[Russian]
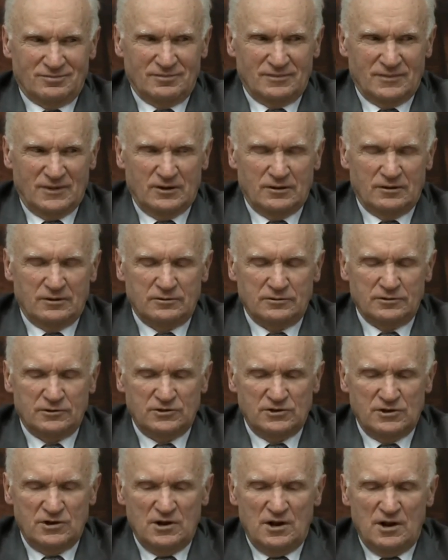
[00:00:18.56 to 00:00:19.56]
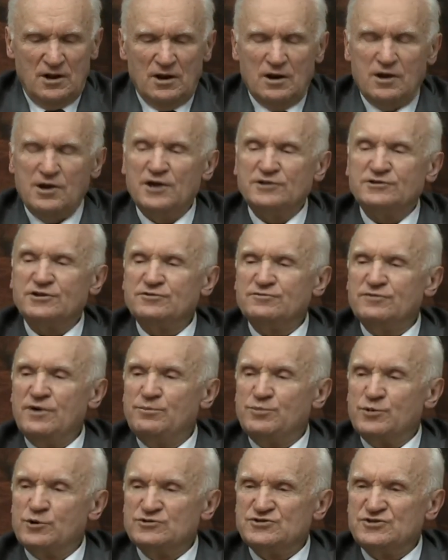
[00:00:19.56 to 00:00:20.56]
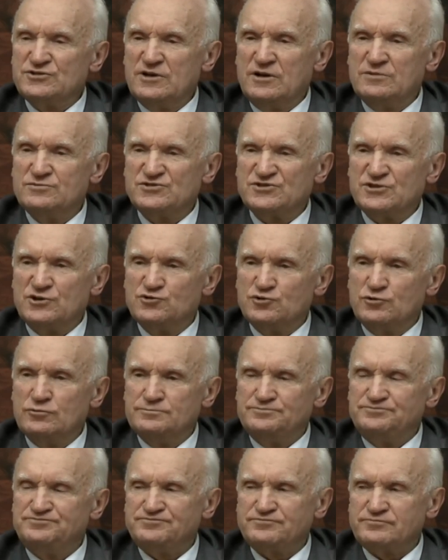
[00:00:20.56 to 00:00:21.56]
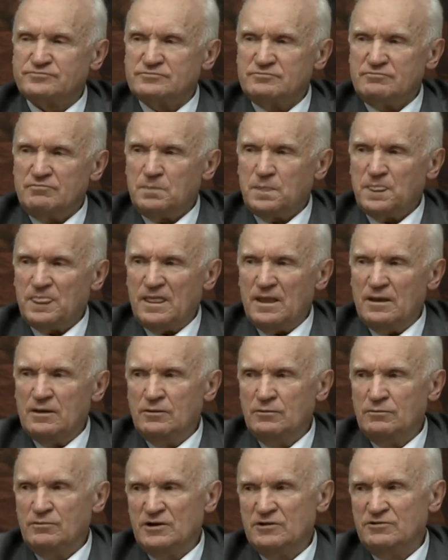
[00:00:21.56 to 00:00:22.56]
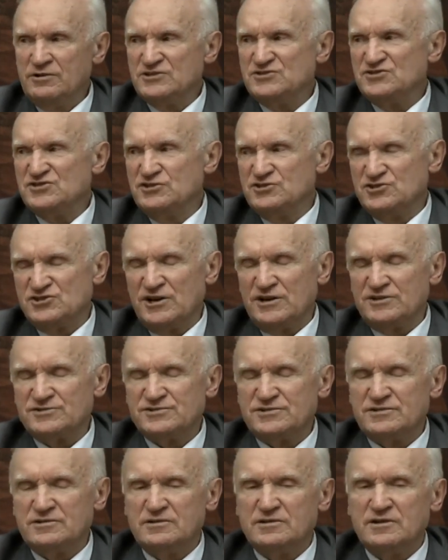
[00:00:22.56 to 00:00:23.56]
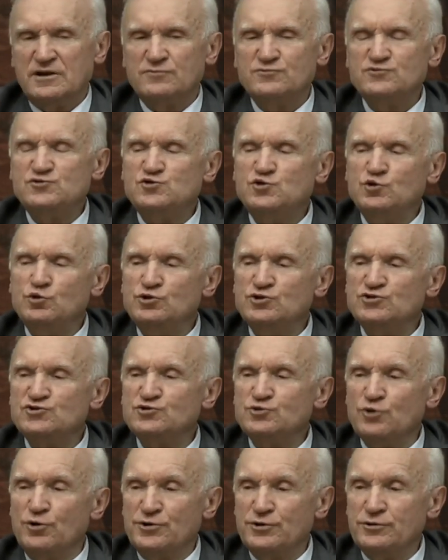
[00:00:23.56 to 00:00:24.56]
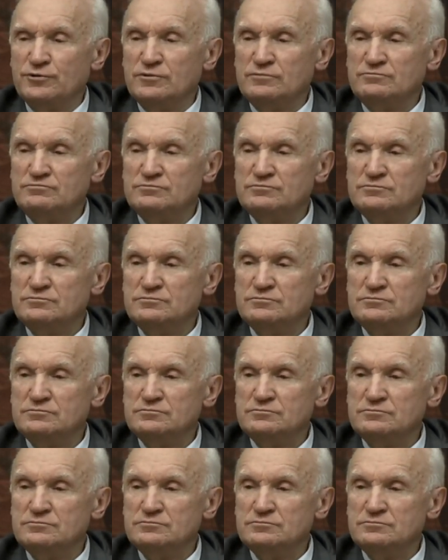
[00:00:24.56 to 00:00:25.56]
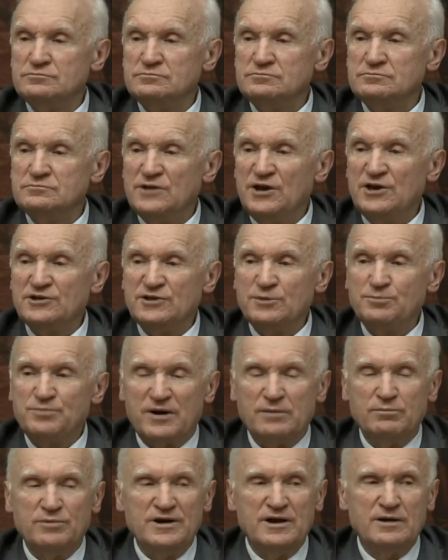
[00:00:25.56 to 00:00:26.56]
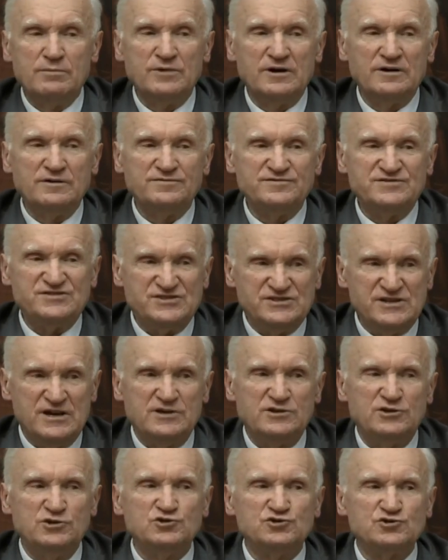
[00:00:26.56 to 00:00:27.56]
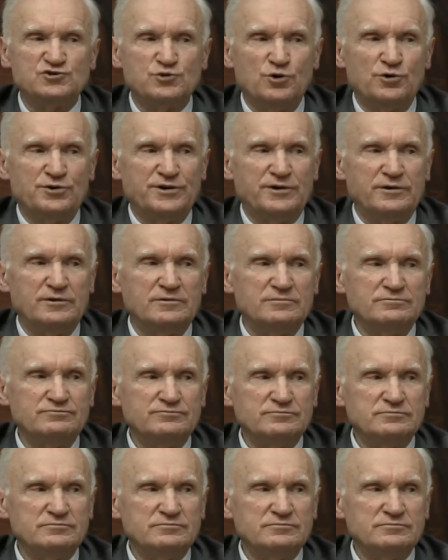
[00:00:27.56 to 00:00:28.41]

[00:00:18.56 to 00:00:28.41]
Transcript: Да. Этот вопрос, я вам скажу, мы говорим сейчас, я всю историю. Это проблема всей истории.